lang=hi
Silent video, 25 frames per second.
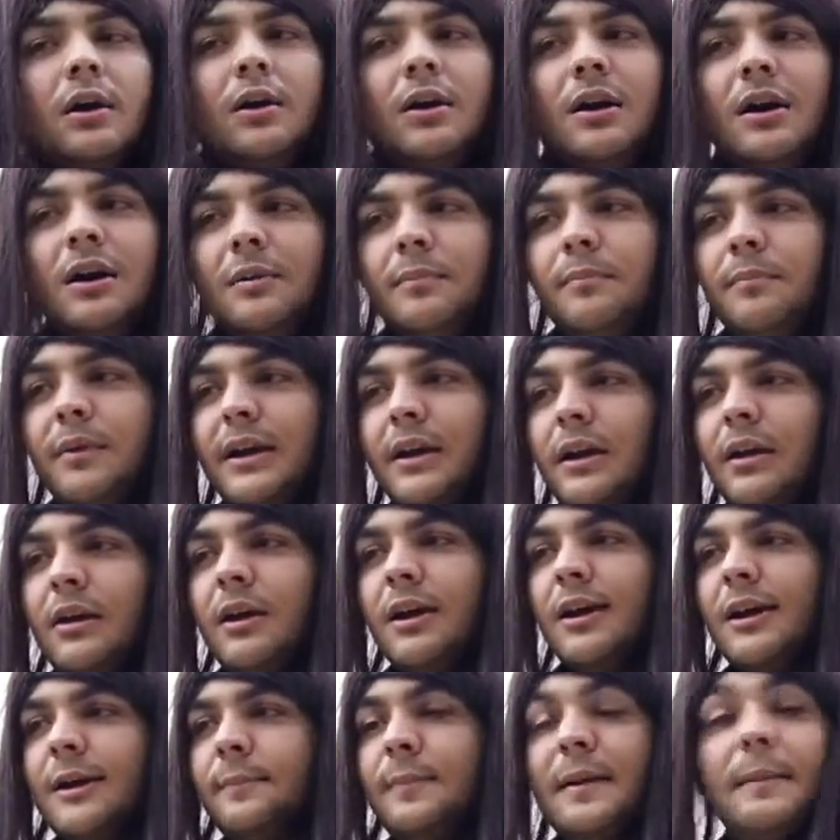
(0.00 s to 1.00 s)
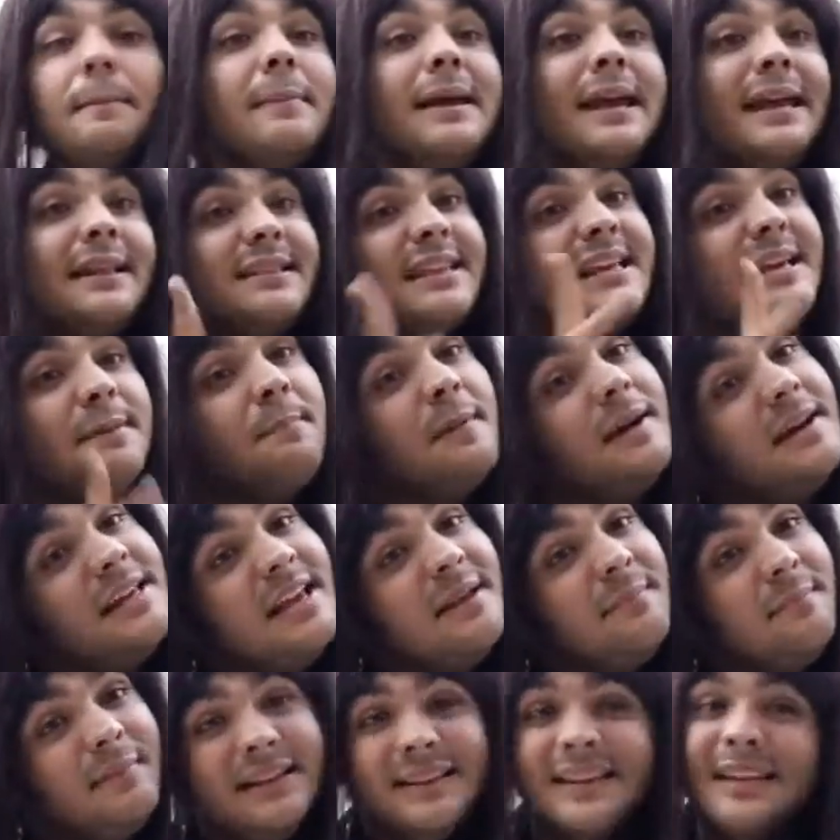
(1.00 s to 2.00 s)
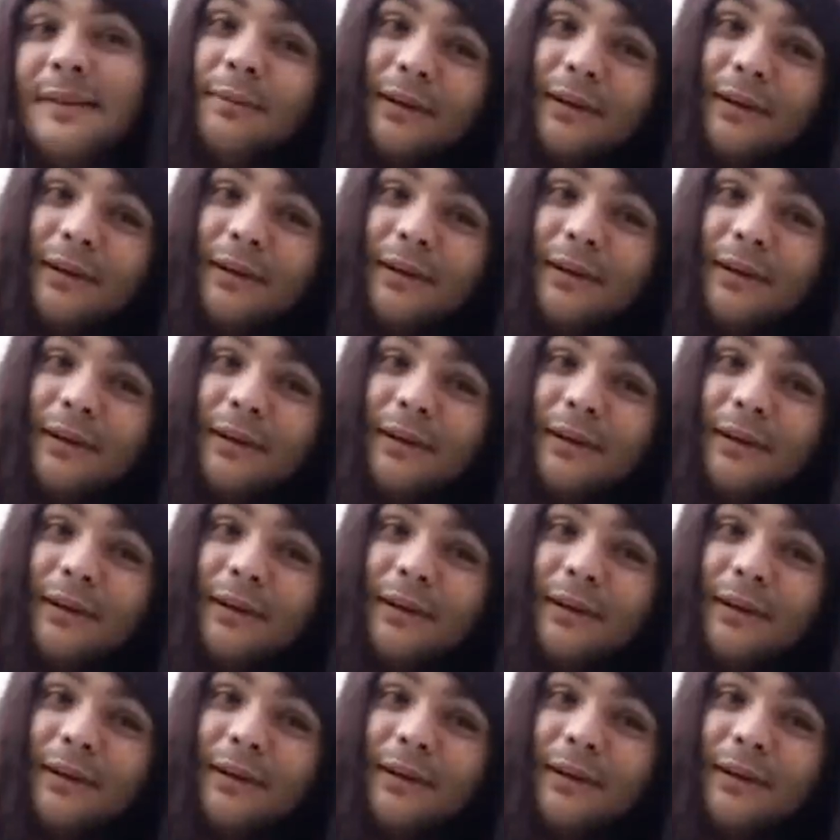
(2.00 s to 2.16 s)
आ, बेटा घर पे मेथी पड़ी है मेथी